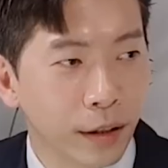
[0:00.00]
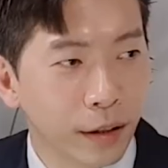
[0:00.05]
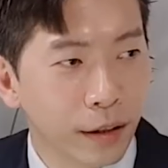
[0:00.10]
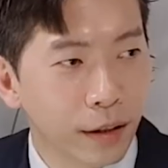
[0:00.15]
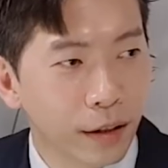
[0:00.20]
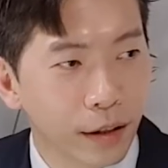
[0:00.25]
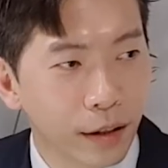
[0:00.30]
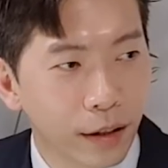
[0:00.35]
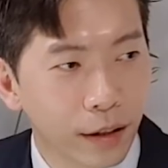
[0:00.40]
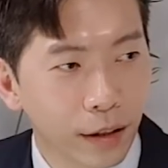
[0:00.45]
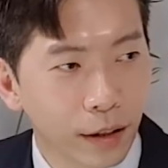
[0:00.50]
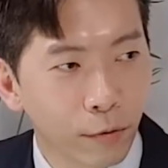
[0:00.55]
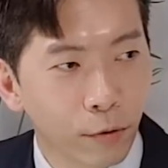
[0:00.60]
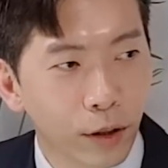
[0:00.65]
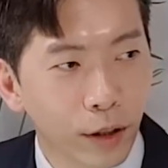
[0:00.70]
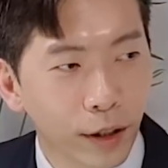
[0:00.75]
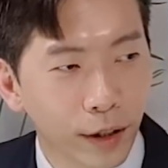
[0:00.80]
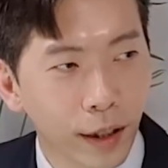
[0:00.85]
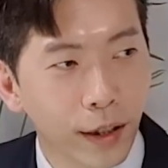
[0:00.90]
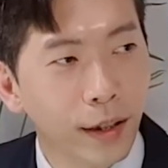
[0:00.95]
그러니까
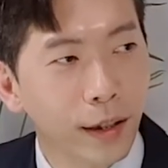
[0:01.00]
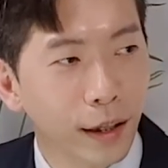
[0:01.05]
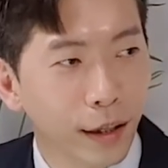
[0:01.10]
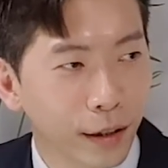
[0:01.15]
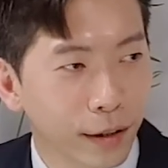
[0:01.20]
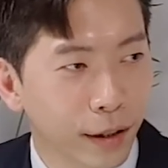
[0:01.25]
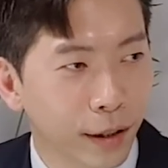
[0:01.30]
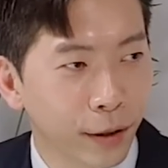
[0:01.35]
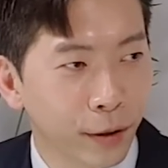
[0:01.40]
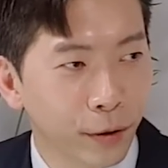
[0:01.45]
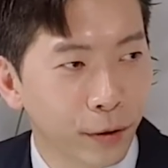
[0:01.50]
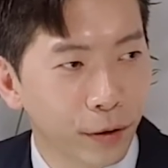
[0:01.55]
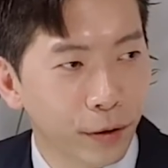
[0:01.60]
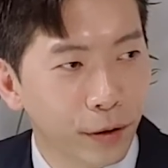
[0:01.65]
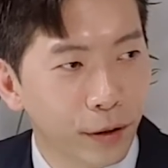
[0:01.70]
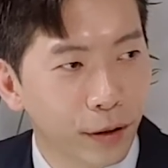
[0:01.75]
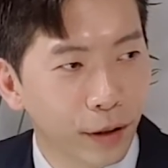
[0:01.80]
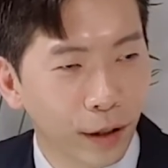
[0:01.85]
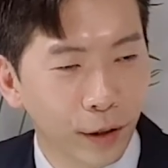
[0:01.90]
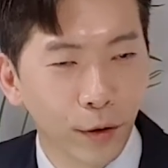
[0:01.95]
우리가 착각을 해요.
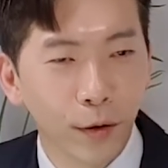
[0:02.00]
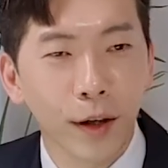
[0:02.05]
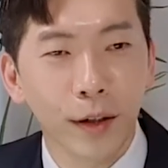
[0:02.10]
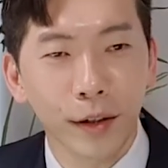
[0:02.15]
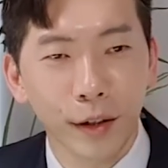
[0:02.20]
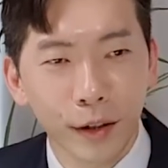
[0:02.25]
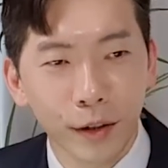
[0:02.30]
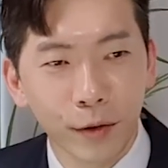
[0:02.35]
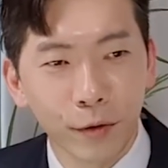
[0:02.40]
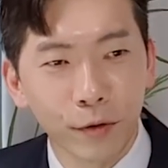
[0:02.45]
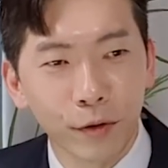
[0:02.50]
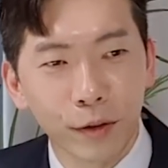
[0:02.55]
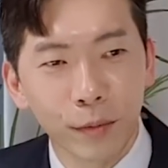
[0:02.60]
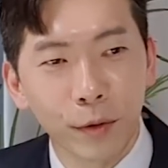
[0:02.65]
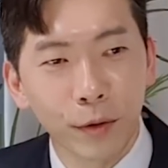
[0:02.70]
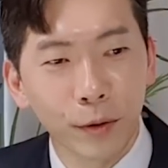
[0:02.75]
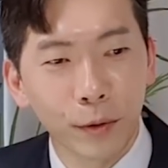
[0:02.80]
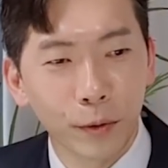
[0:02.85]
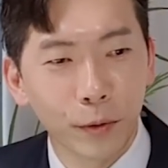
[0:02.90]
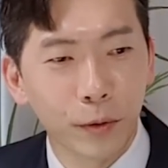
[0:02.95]
그러니까 저 같은
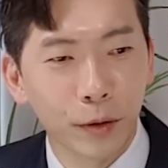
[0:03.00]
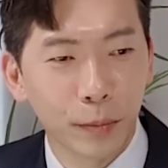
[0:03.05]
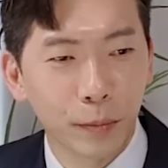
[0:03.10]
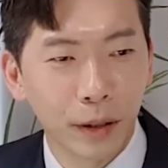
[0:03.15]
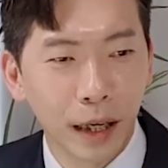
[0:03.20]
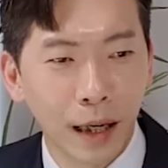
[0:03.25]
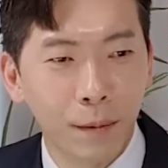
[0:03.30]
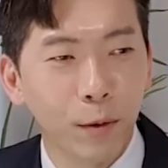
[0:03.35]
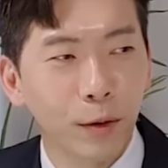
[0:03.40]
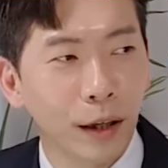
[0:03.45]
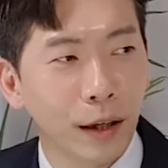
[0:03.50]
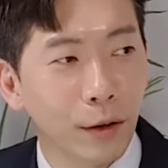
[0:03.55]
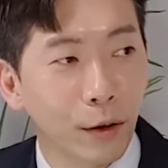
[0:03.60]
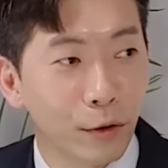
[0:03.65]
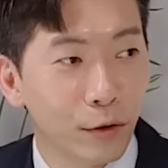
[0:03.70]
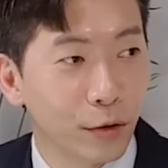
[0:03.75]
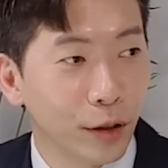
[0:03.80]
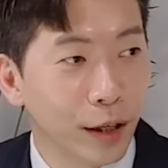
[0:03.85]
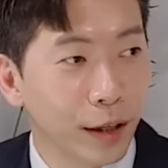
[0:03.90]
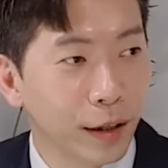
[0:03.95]
유튜버들도 좀 잘못한
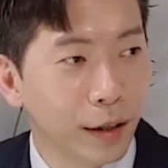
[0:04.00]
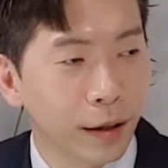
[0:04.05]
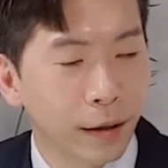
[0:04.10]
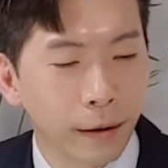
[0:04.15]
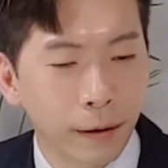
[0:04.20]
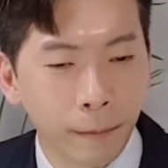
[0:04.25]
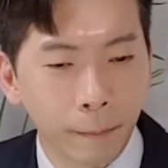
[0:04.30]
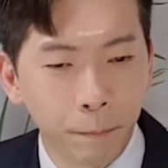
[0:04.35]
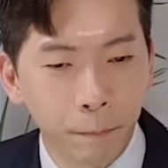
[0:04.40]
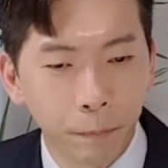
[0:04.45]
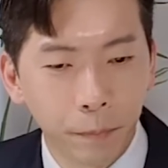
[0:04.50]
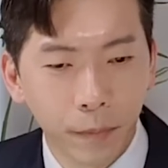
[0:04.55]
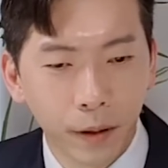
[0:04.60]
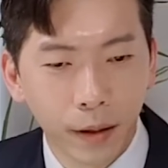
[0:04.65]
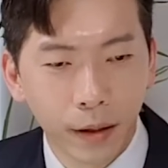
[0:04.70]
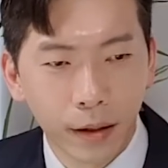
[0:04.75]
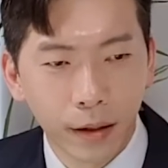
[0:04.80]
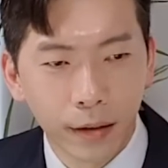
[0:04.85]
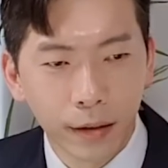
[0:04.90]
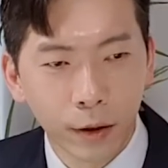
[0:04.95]
것 중에 하나가
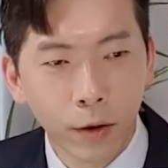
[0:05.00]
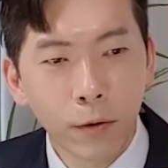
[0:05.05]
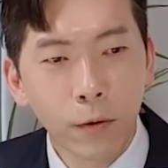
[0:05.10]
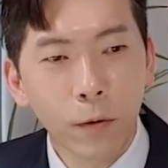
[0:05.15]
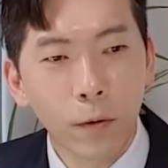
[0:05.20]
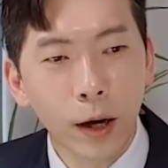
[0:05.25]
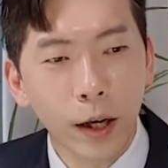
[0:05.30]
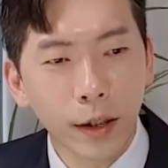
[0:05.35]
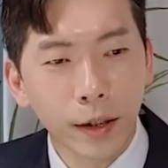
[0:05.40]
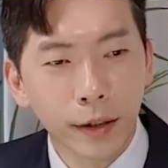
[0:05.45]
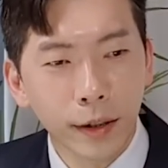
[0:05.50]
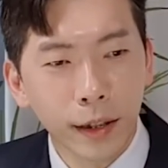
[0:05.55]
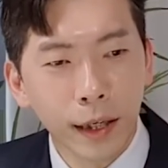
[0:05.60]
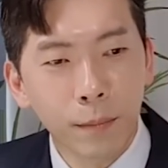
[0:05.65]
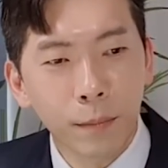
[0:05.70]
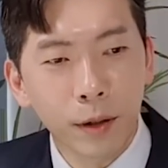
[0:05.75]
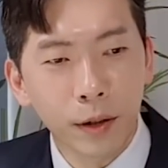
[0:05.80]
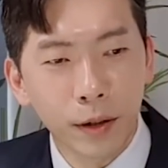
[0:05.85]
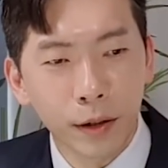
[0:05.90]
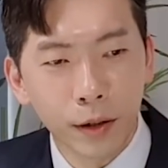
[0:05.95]
성공하는
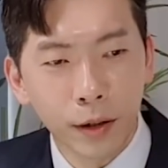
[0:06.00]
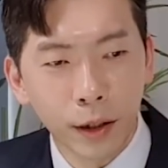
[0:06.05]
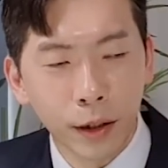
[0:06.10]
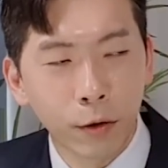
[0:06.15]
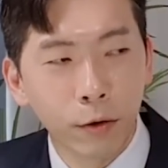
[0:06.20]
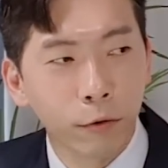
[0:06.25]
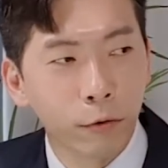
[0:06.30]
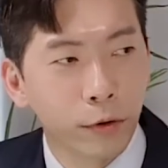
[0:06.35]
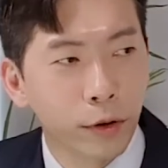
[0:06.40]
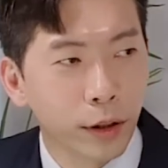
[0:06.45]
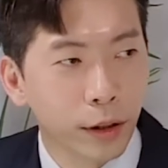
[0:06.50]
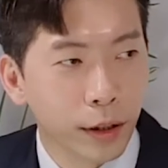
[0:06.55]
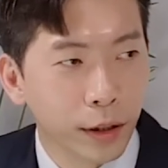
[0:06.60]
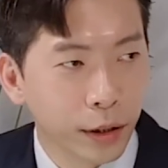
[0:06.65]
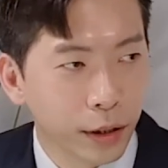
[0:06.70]
사람들은 이런 루틴을